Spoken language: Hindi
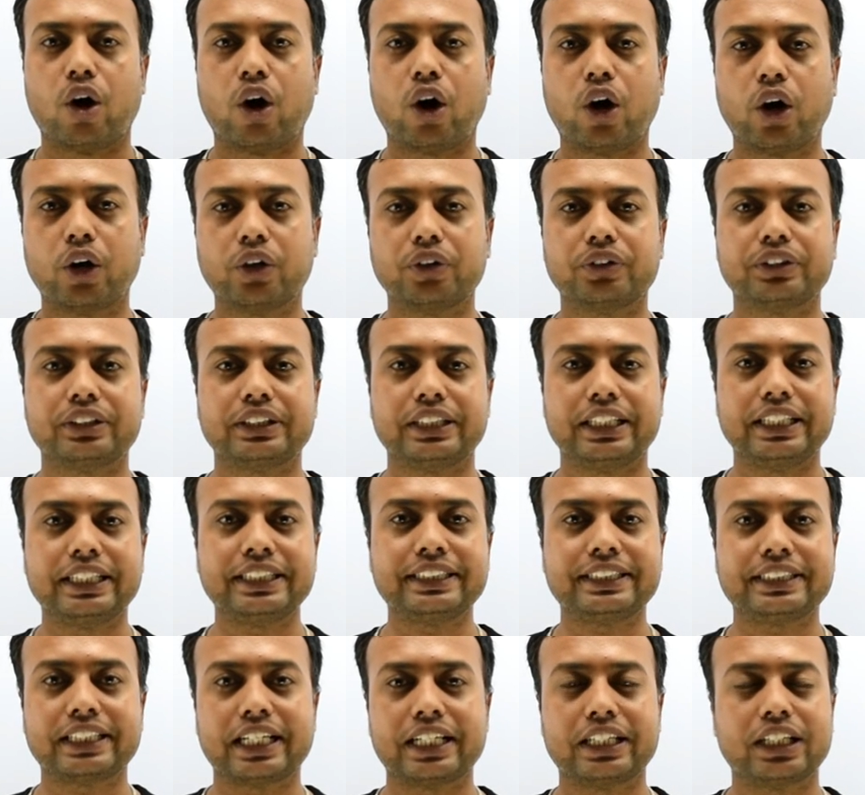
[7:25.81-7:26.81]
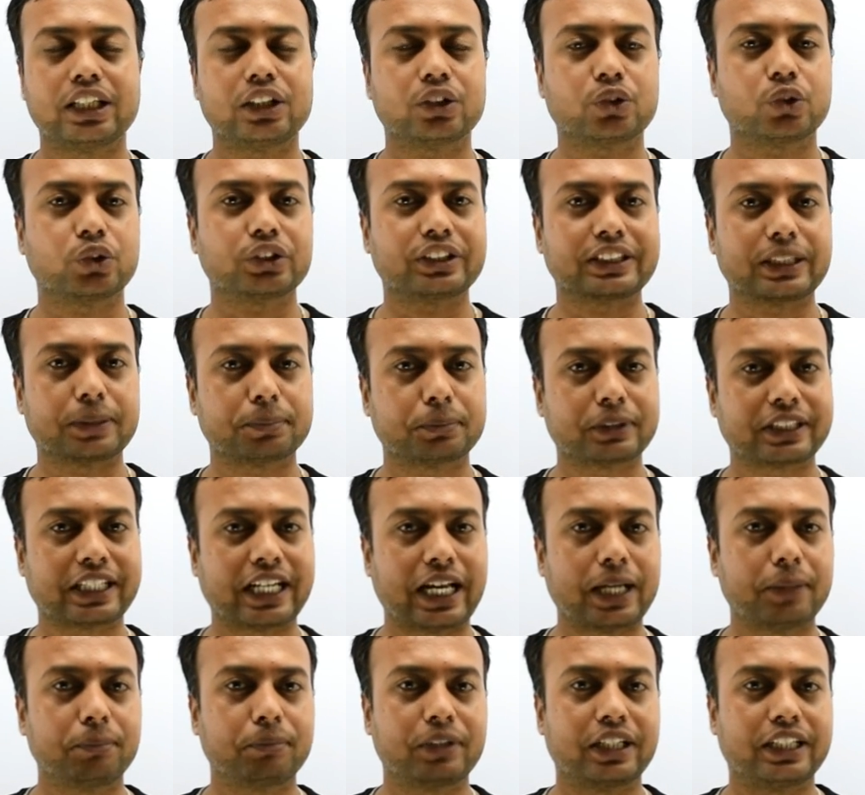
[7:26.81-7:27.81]
और इस चैनल को
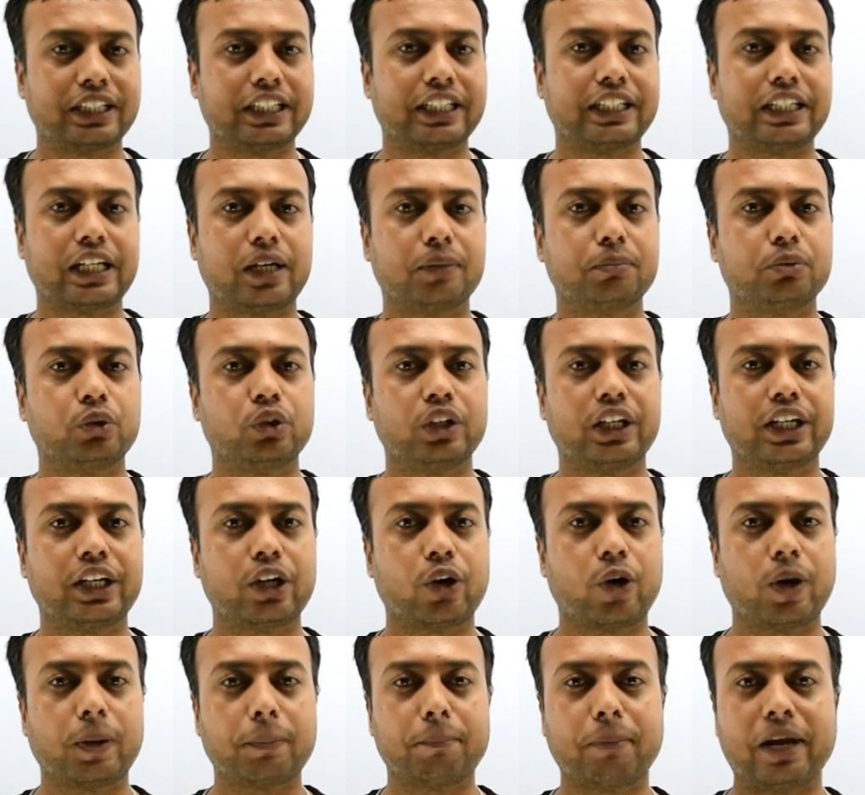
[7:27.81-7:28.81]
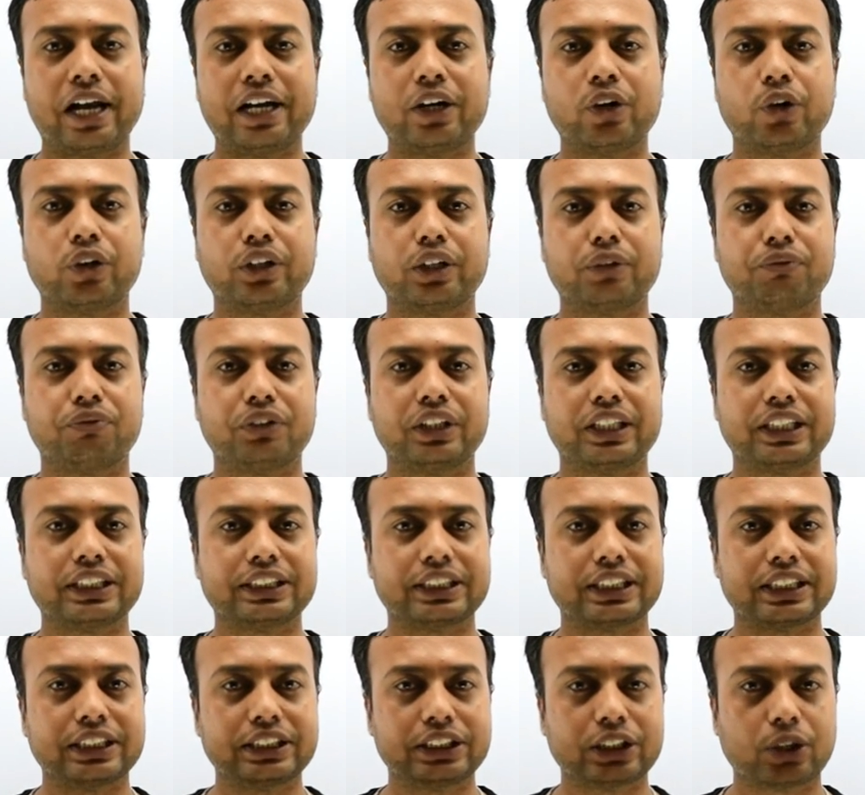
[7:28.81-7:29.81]
सब्सक्राइब करना ना भूले और बेल
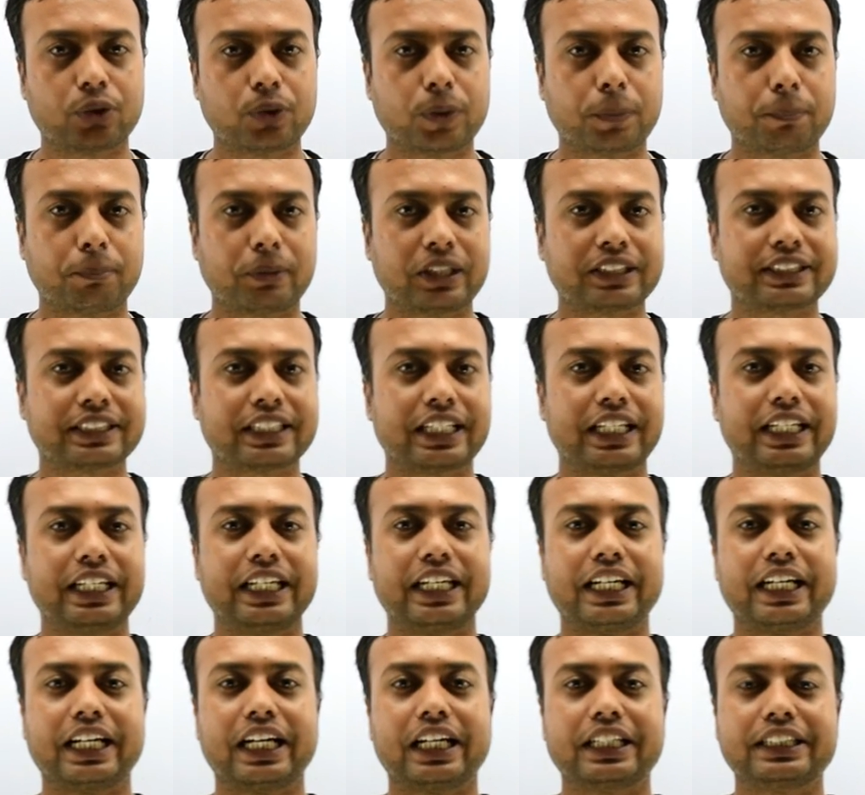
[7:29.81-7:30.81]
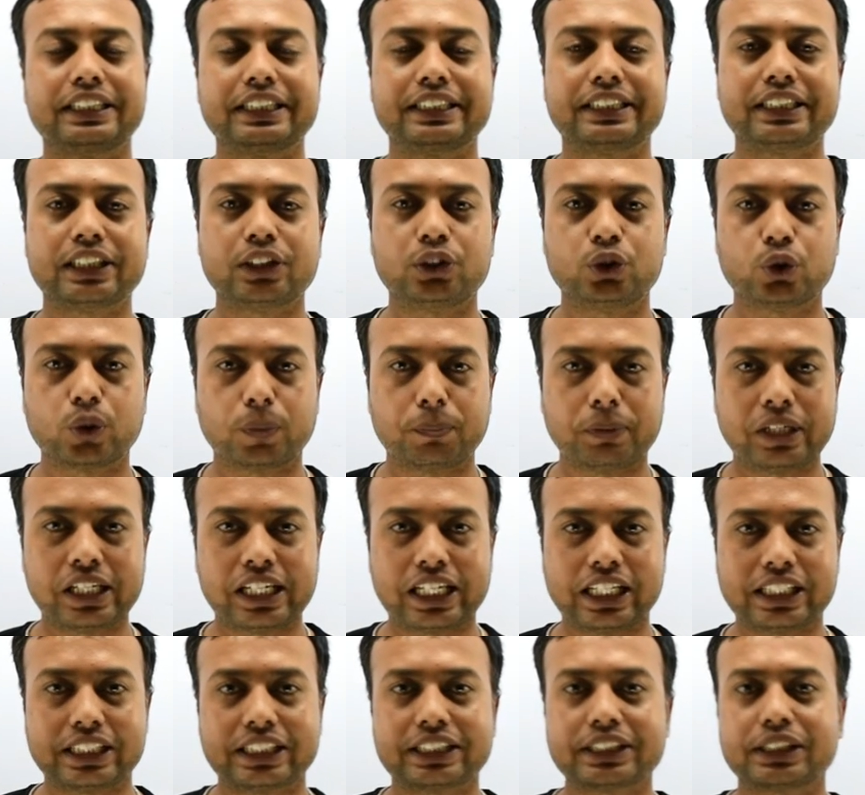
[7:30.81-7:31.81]
नोटिफिकेशन जरूर प्रेस करिएगा जिससे जो भी
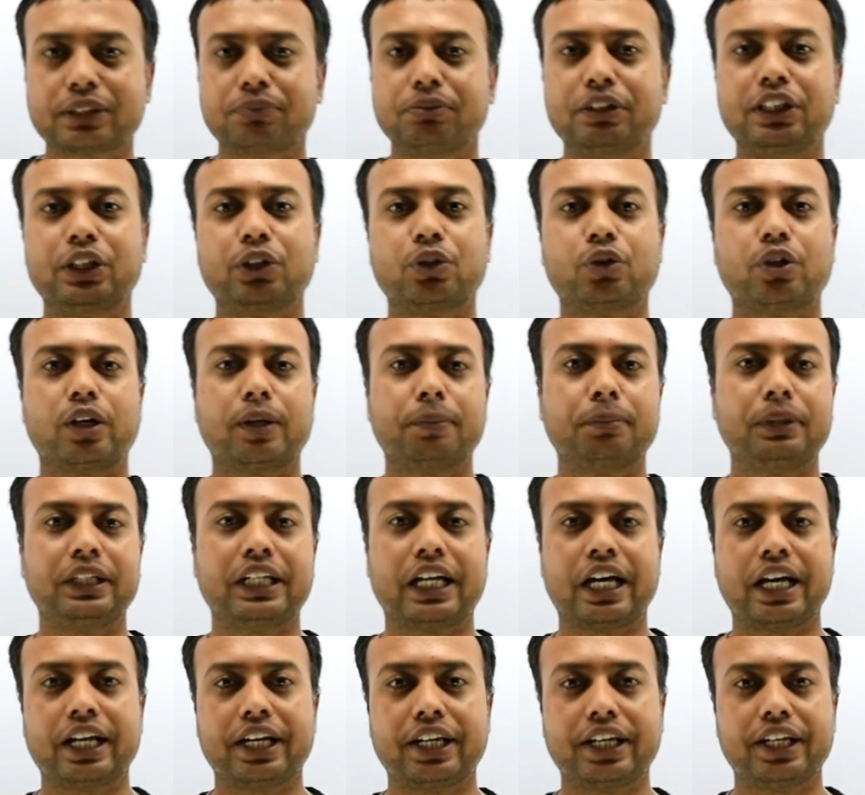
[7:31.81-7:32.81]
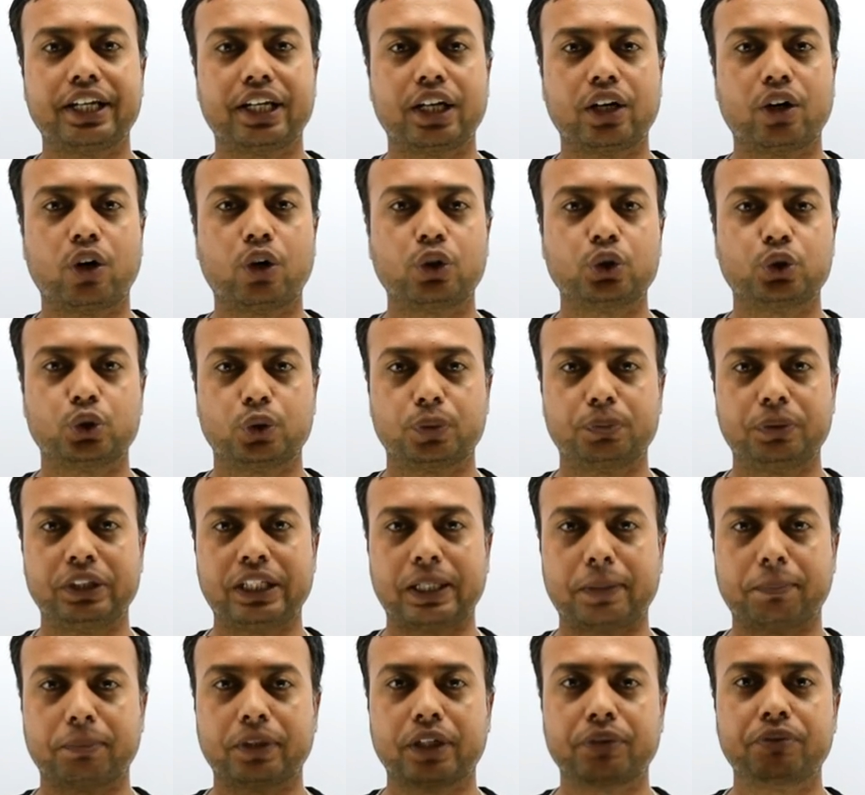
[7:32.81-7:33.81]
लेटेस्ट वीडियो अभी आ रहे हैं और जो भी
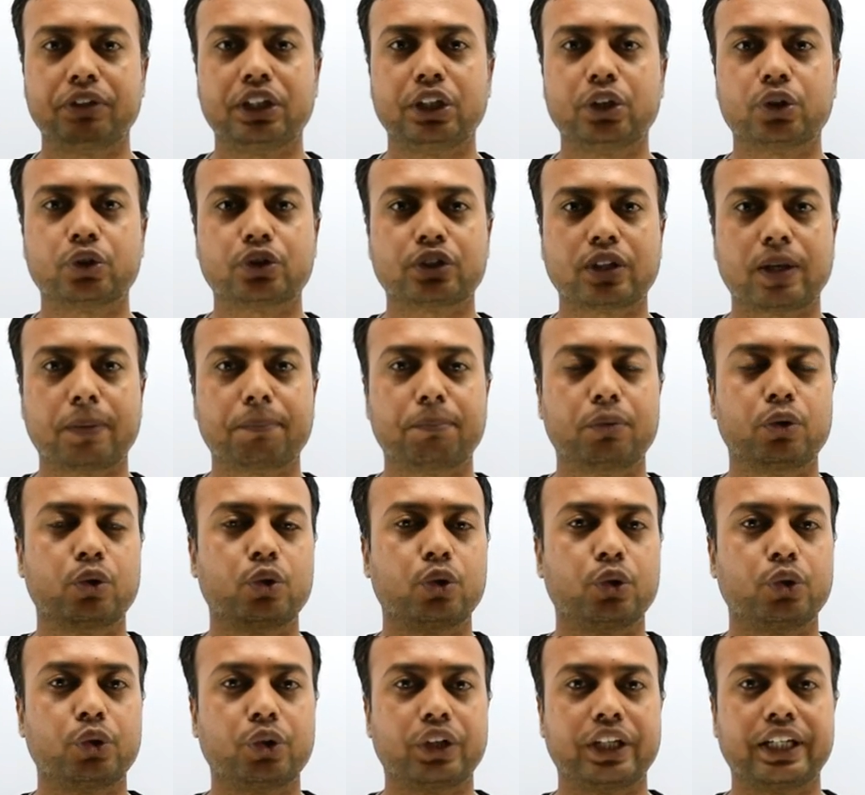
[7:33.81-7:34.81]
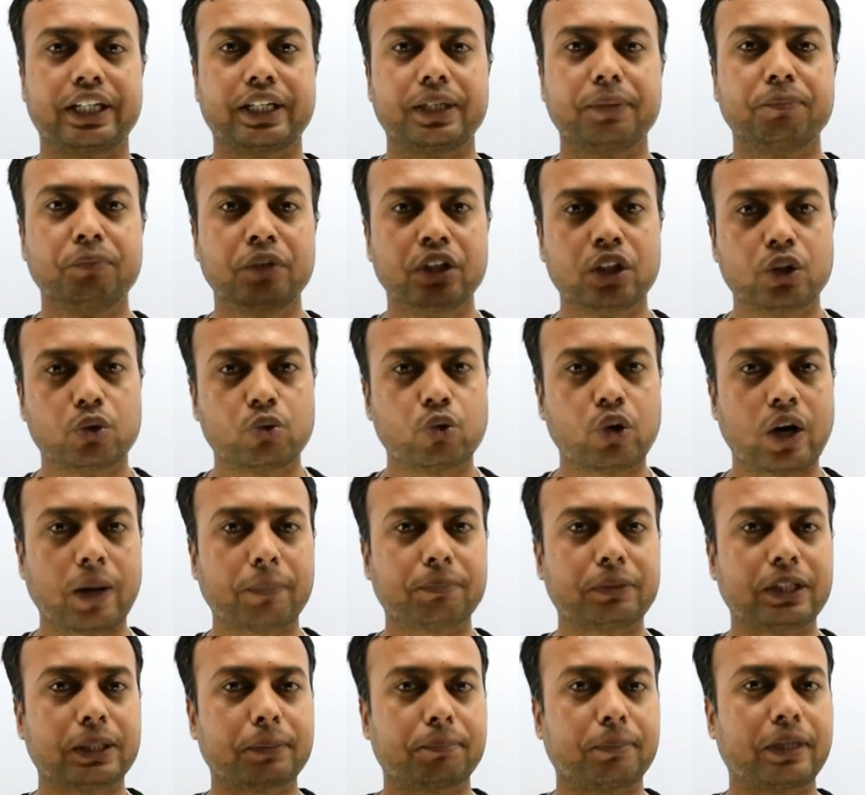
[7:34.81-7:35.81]
आपके वीडियोस अपलोड हो रहे हैं वो
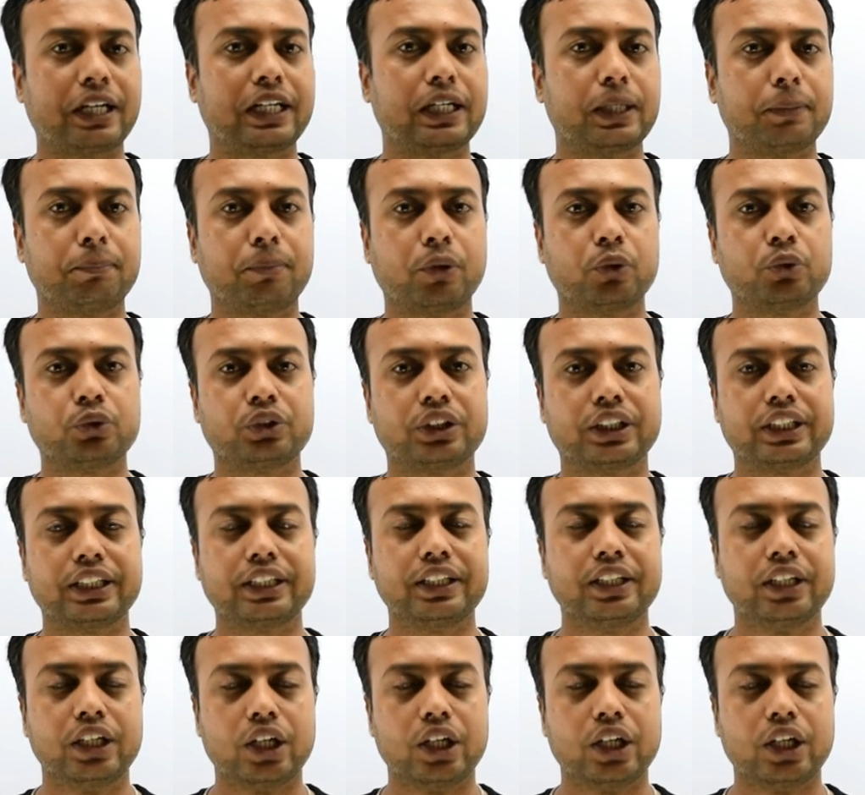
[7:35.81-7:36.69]
आप तक पहले पहुंचे